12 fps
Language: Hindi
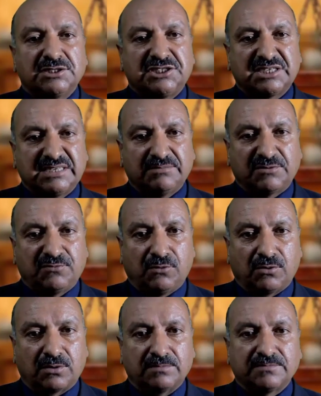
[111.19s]
शिक नंबर
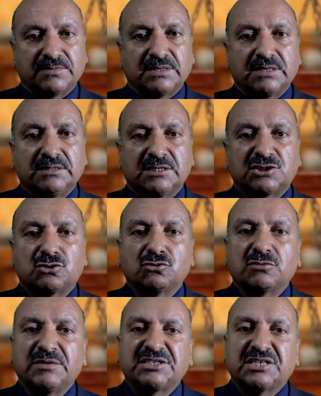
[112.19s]
फोर
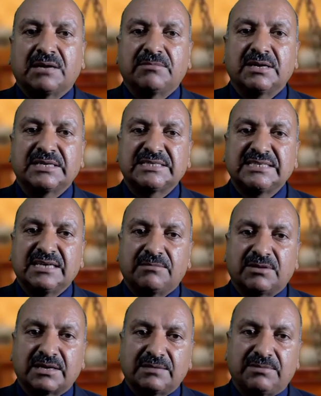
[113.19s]
दस्तूर में शामिल किसी
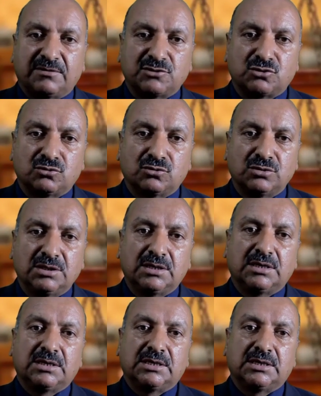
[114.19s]
अमर के बावजूद